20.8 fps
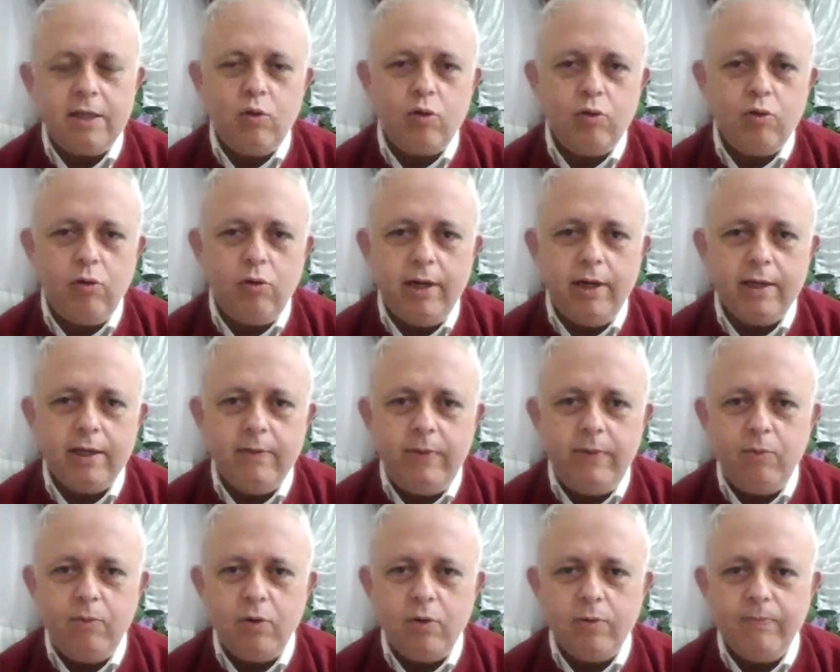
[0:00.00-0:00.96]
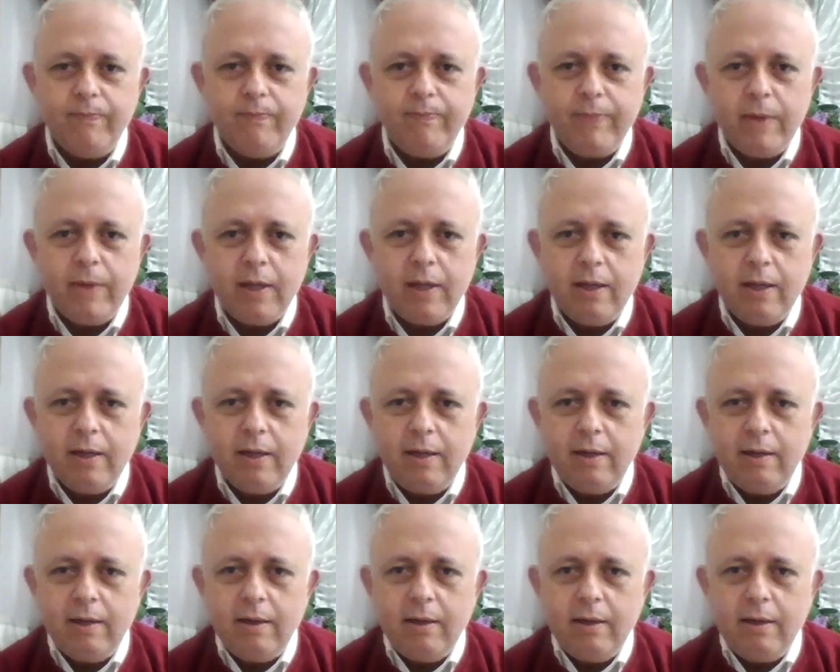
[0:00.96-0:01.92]
ya çok kötü. Yani son
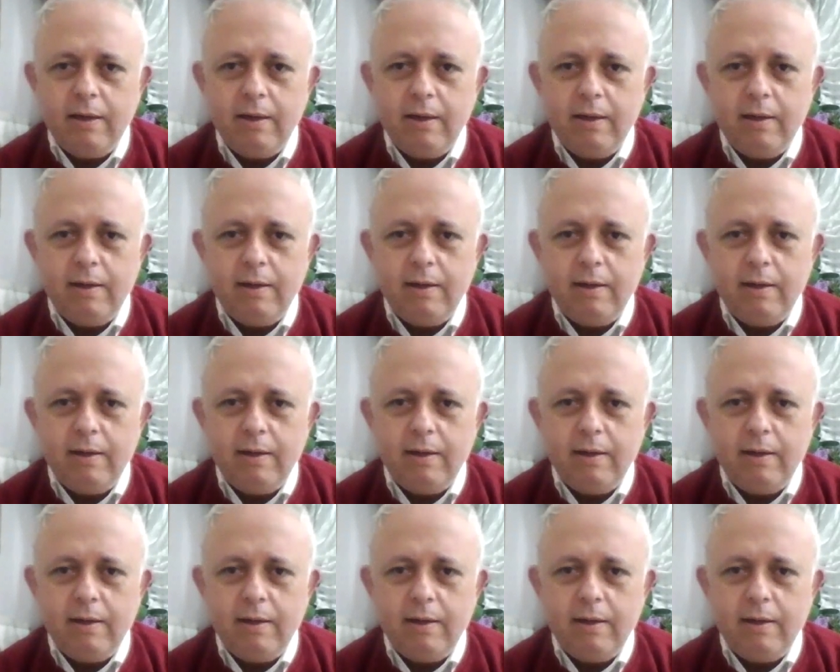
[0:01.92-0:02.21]
15-20